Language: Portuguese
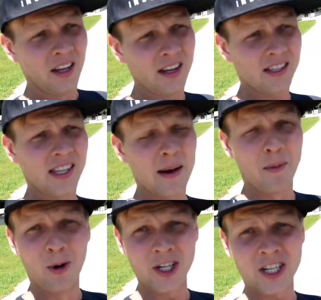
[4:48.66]
E aí se der
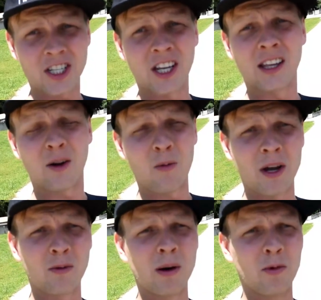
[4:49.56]
boa, a gente tenta
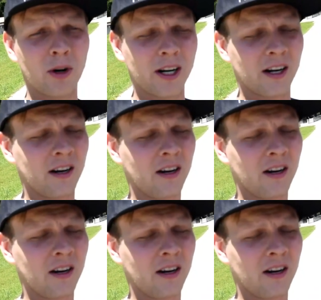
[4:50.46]
comendo o hambúrguer.